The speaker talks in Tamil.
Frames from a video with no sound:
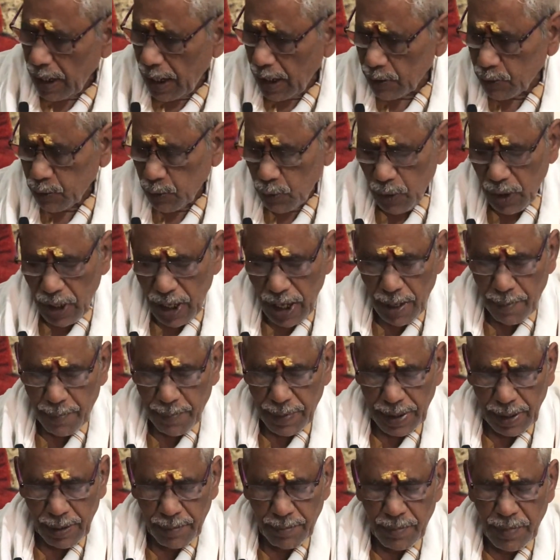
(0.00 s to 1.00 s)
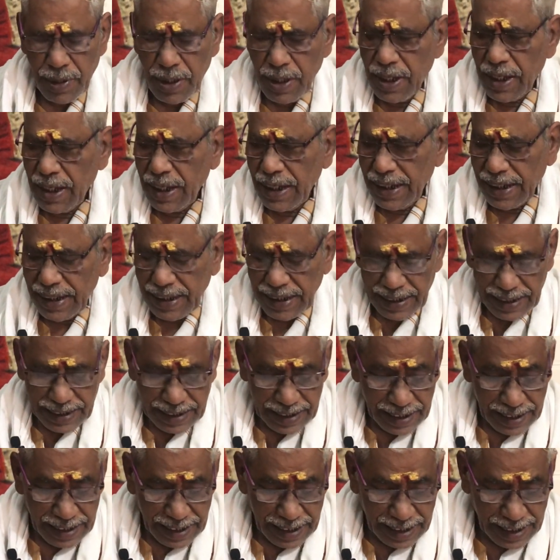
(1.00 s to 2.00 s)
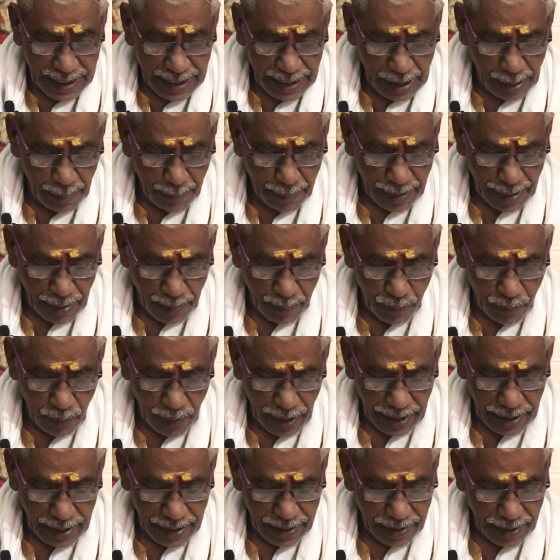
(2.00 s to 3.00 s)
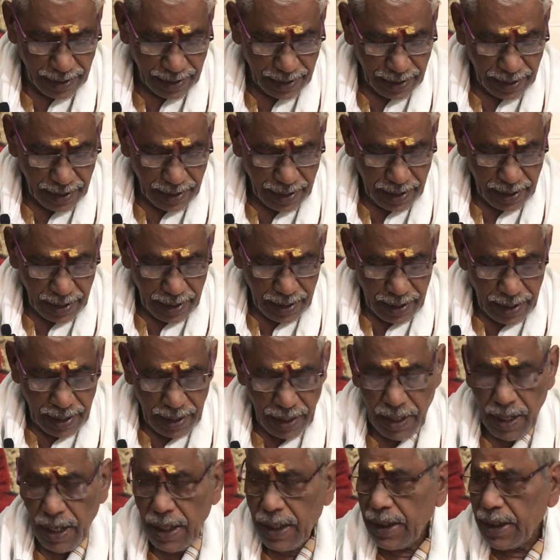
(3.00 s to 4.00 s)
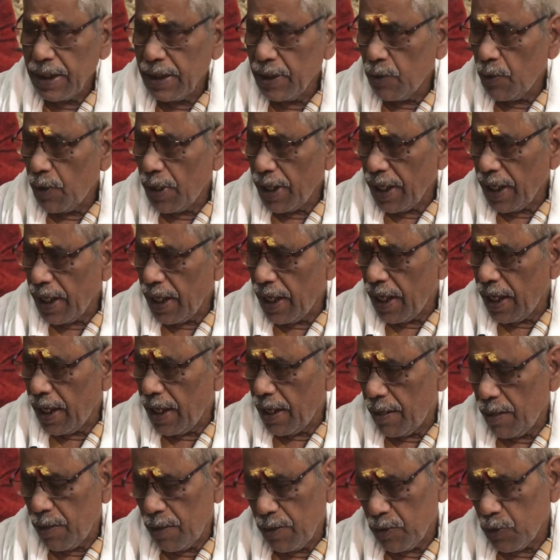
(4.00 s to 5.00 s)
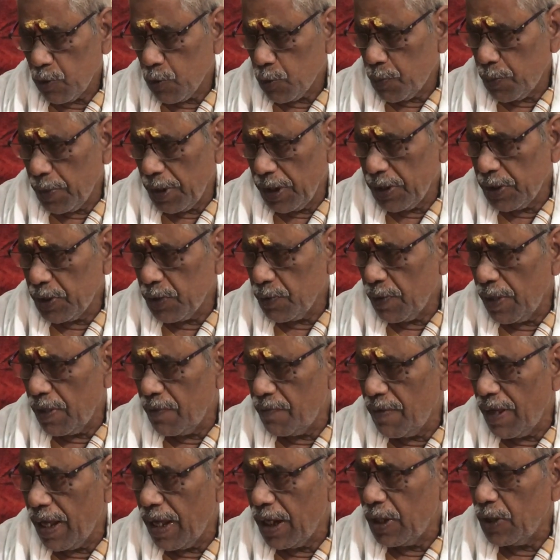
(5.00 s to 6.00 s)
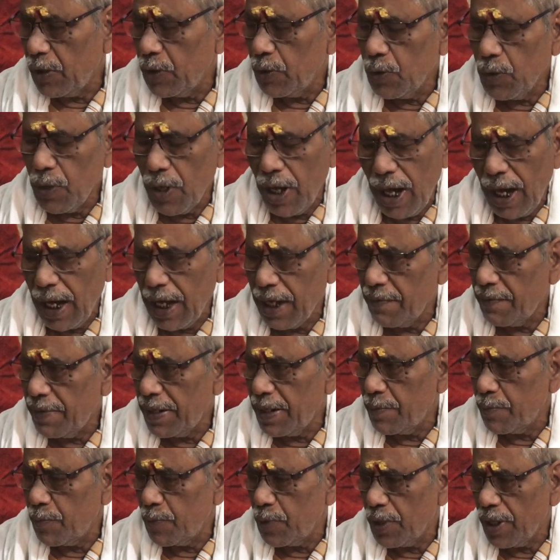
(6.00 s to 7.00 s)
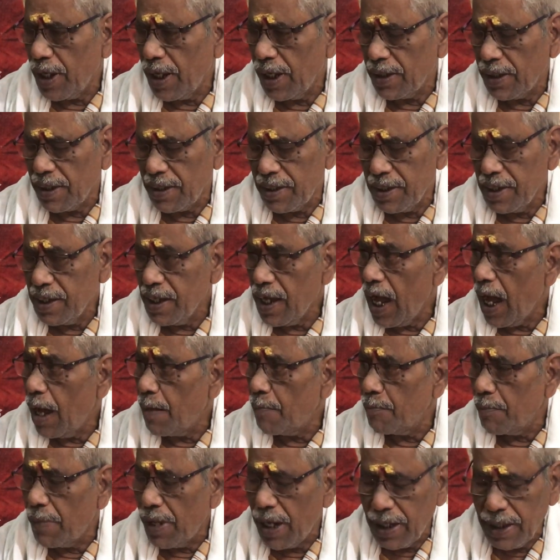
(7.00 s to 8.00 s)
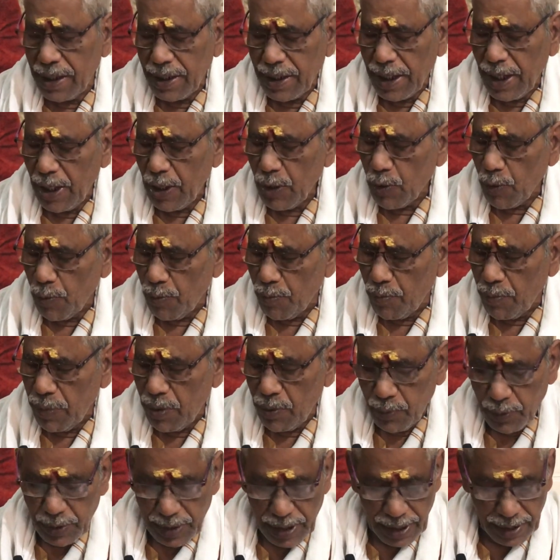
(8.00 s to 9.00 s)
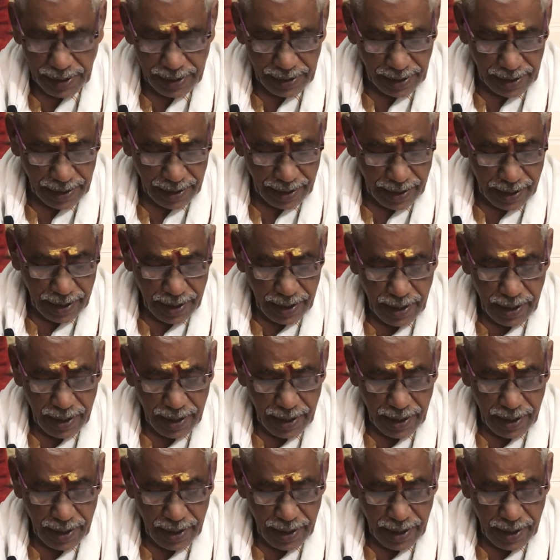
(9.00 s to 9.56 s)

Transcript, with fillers: அசோகா மரம் இனிய மனம் உடையது இதோடைய ஸ்பிரிச்சுவல் வேல்யூ அளவிட முடியாதது அம்பாளுக்கே ரொம்ப உயர்ந்தது